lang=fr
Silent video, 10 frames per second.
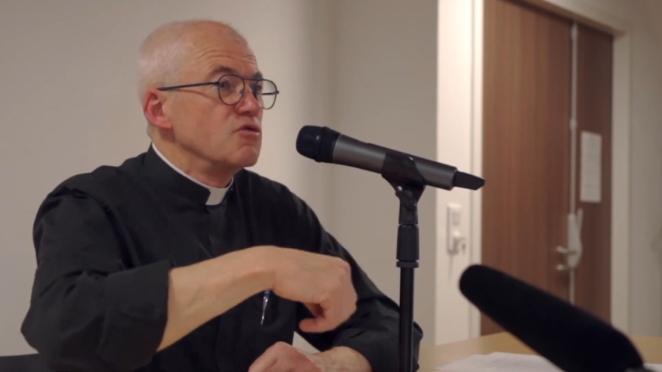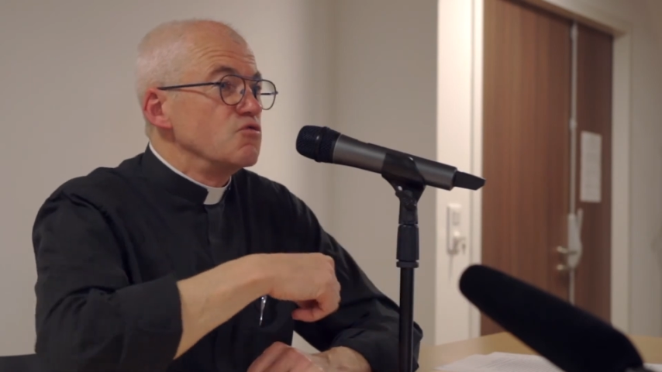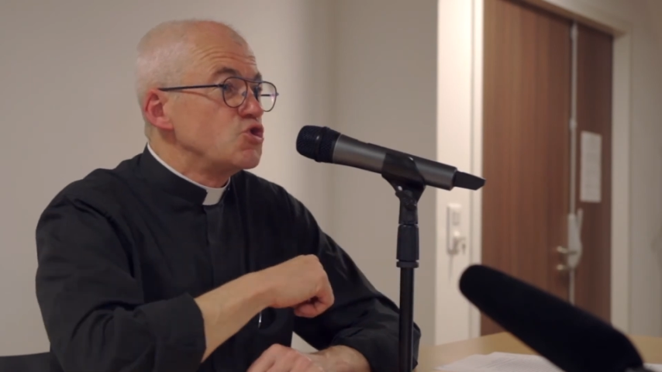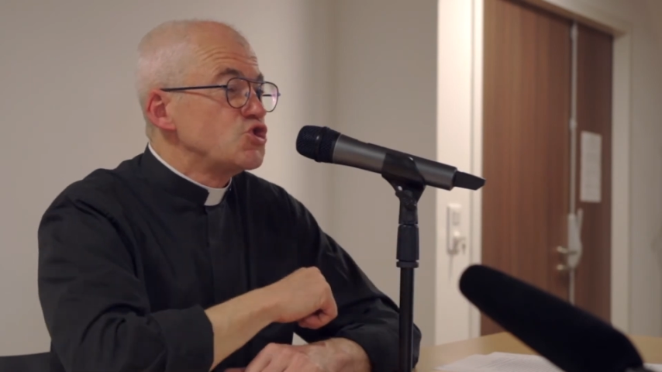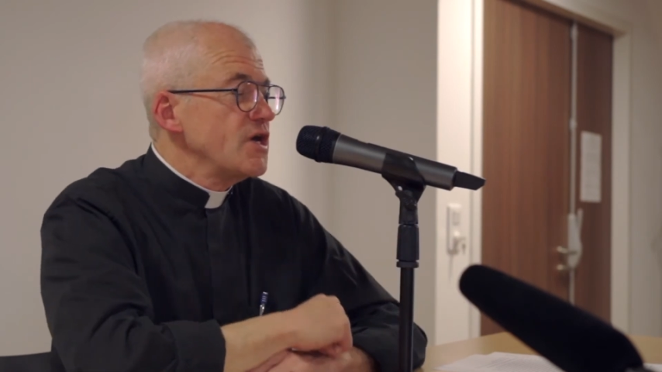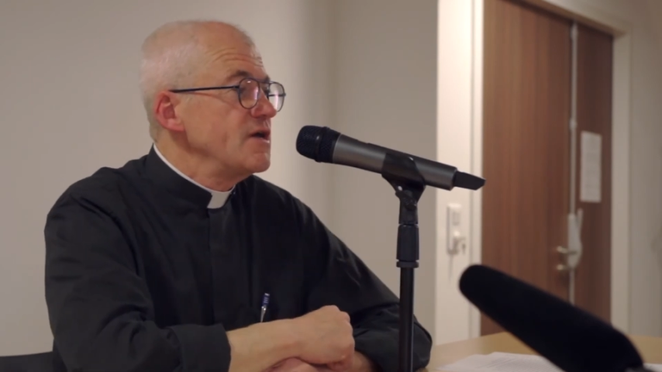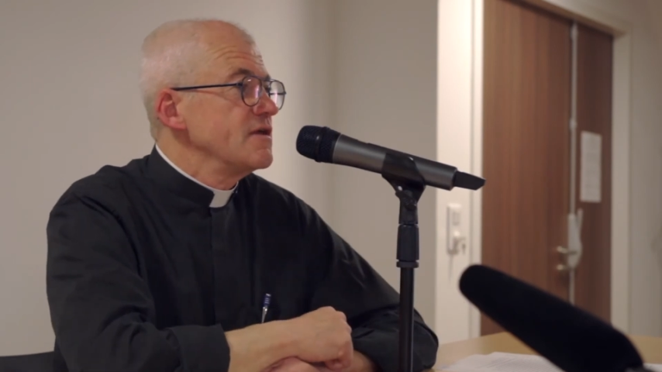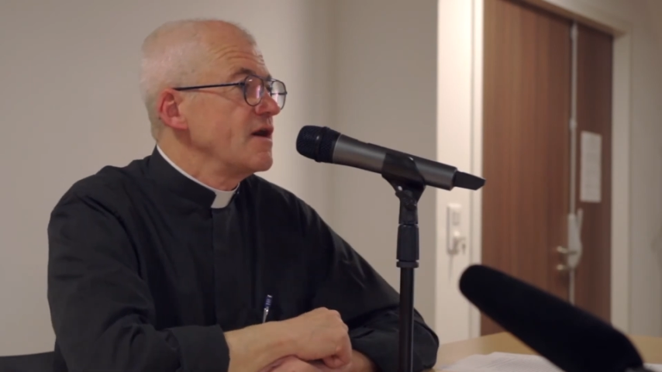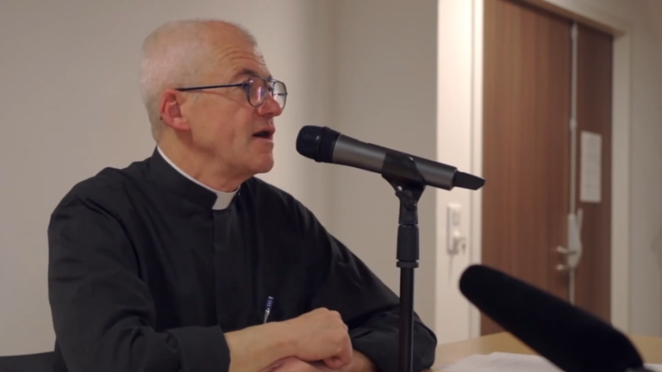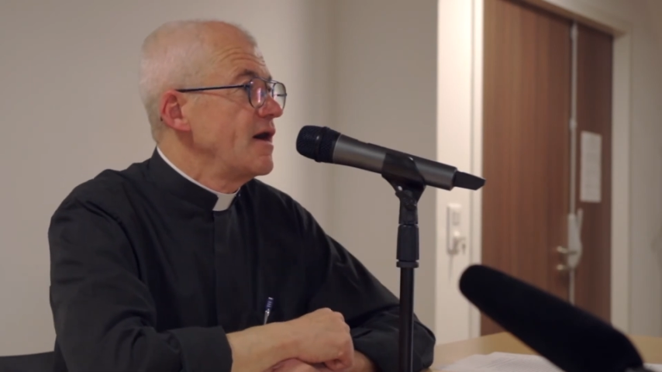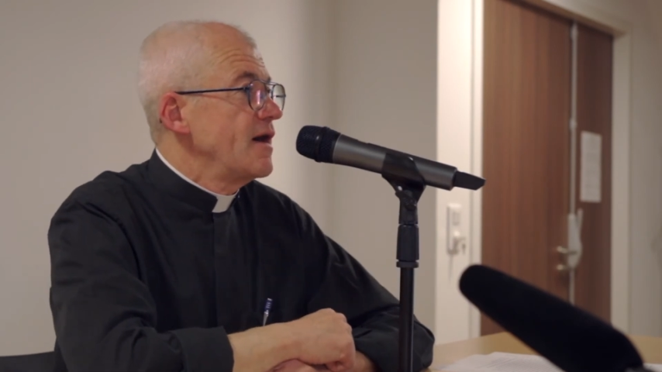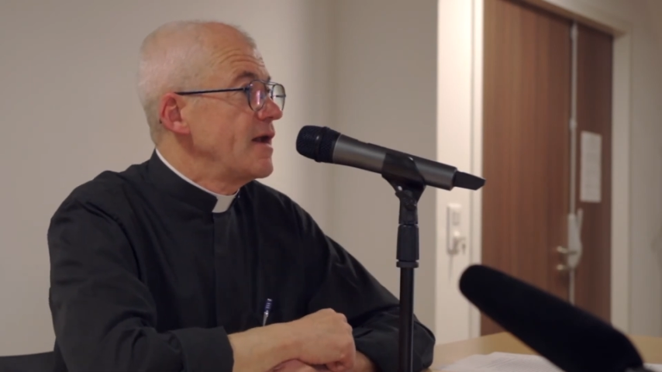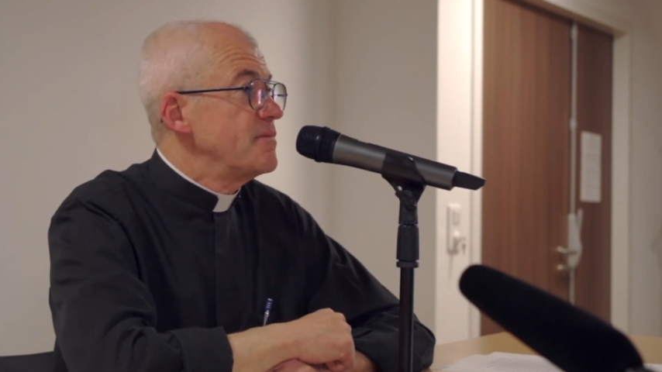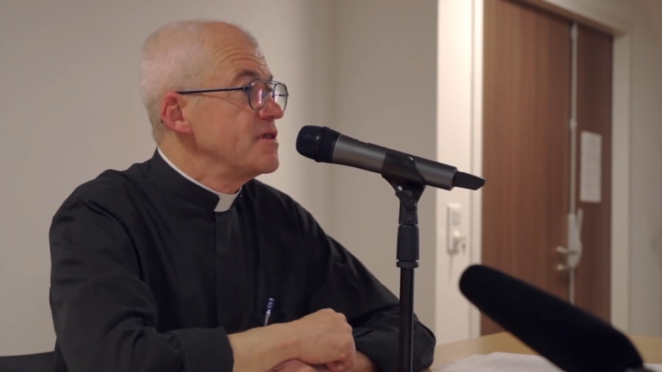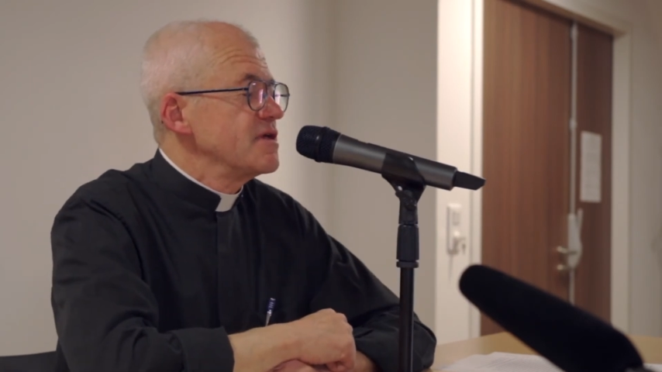de chêne à
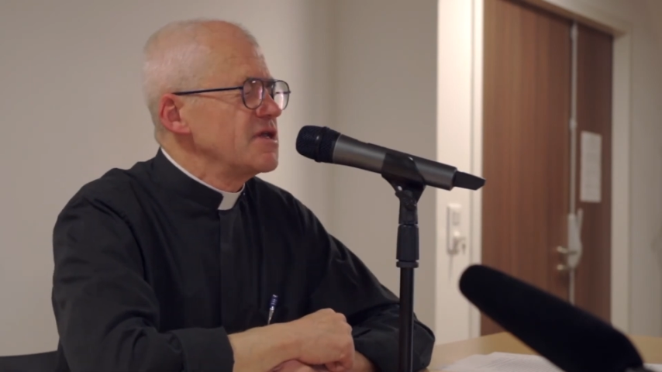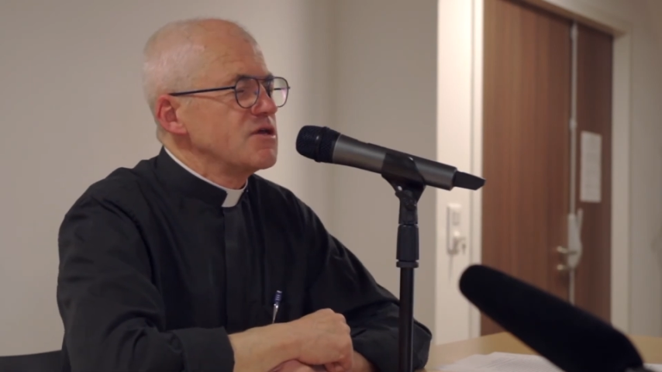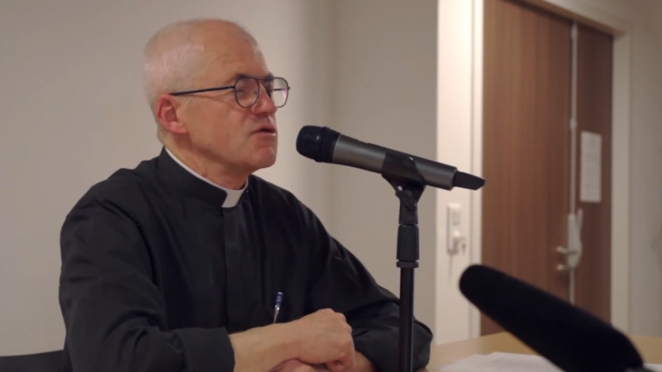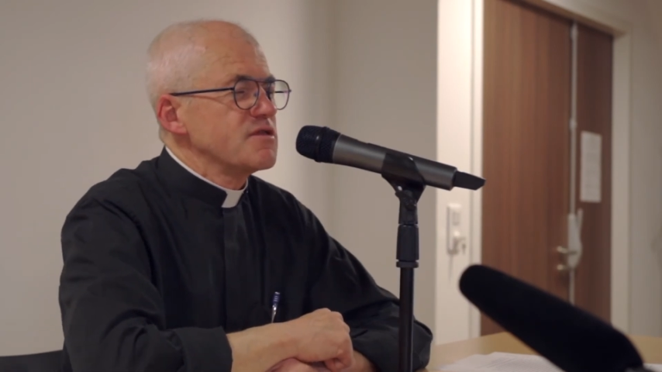la basilique